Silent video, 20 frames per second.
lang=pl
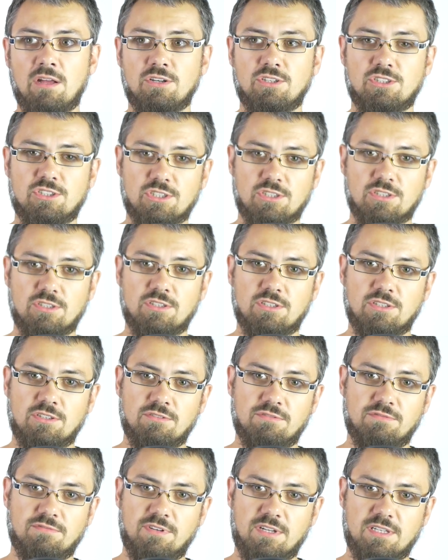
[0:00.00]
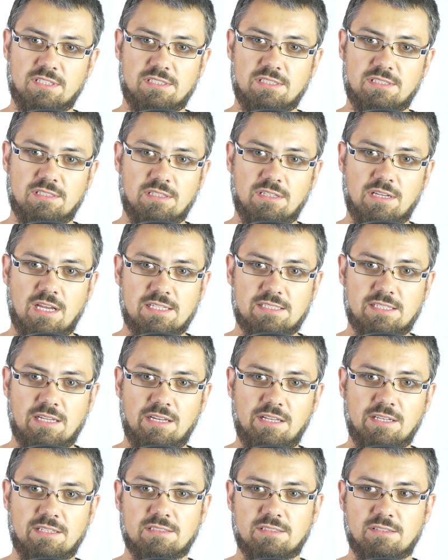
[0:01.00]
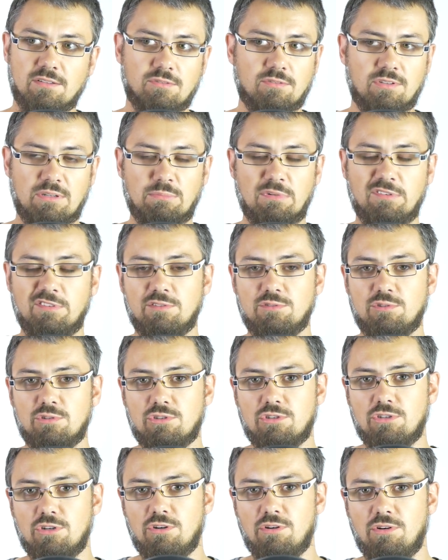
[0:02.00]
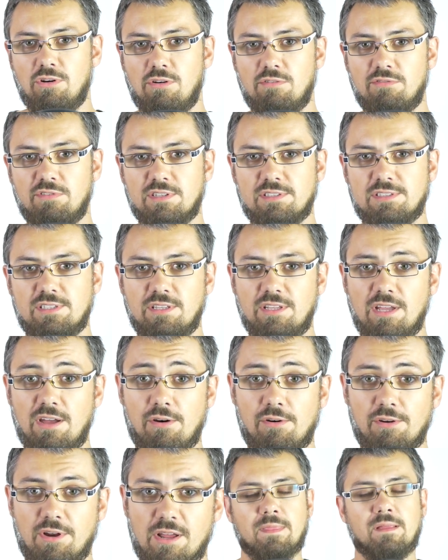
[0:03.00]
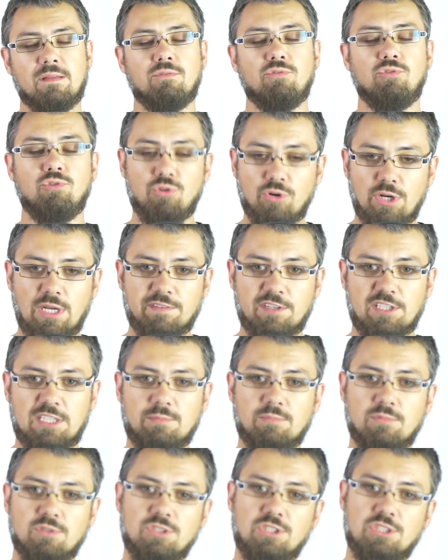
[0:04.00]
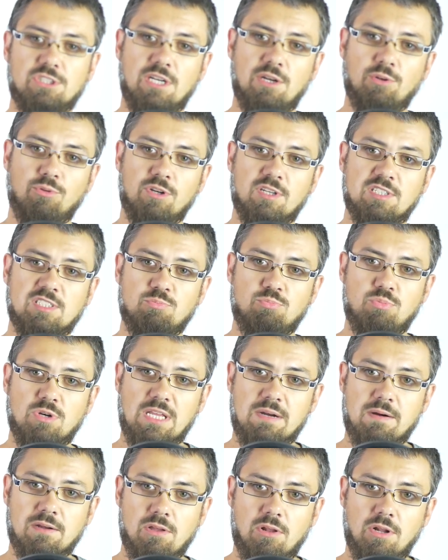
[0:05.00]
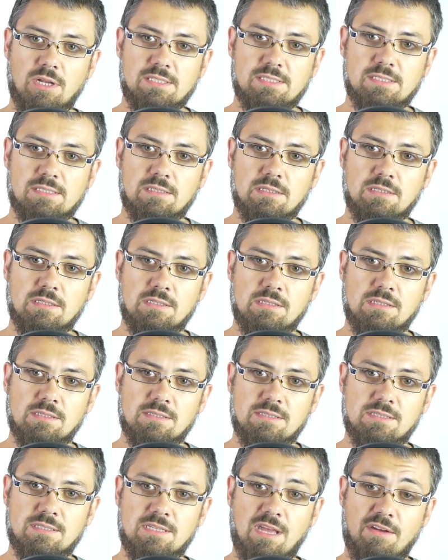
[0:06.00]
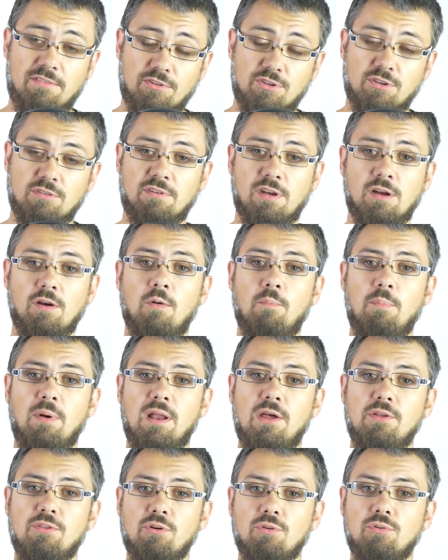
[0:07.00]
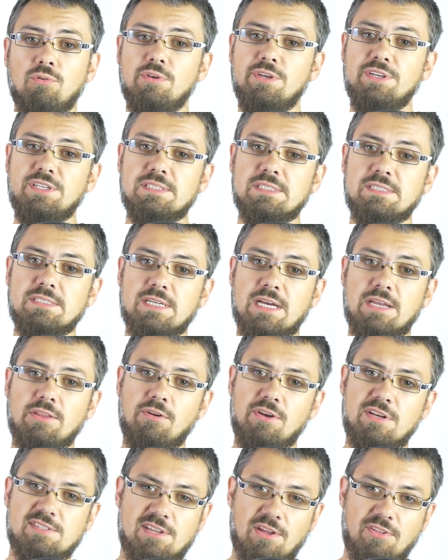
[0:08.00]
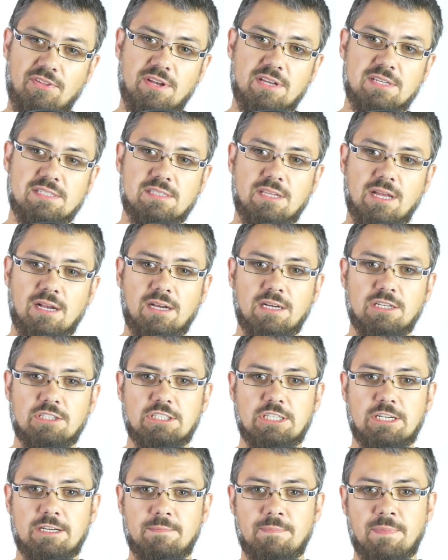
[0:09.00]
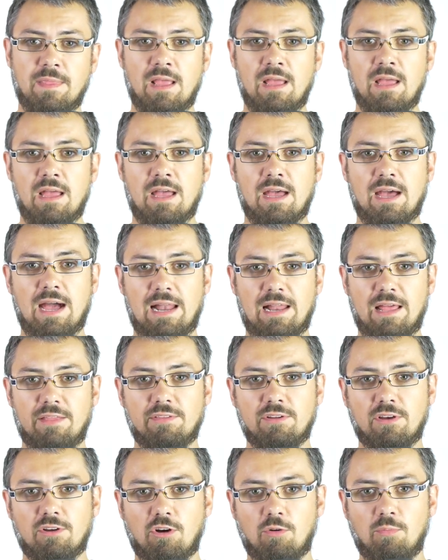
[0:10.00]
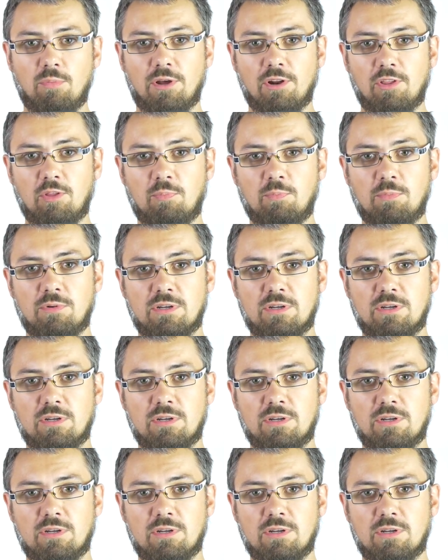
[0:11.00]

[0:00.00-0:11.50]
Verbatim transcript: czy w wersji SLX, no nie mówiąc już o, o wersji Deore. Druga wiadomość dzisiaj, która spłynęła do nas e, z zawodowego peletonu XC, no niestety jest taka, że Helen Grobert